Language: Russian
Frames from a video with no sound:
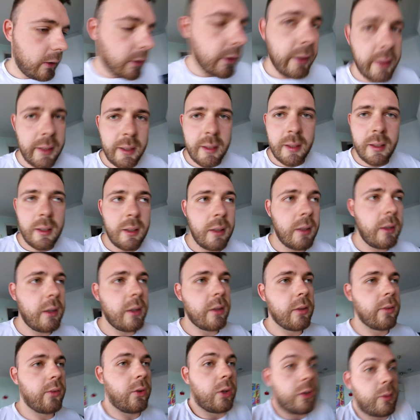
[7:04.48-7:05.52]

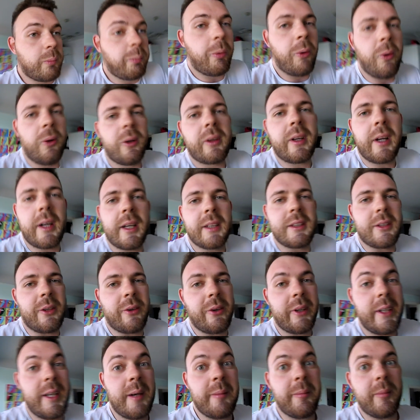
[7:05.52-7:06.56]
И вот полка,
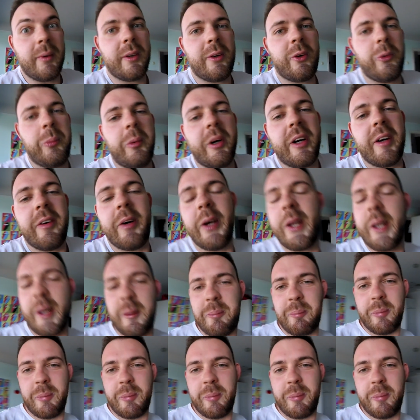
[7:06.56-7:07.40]
которую я, грубо говоря,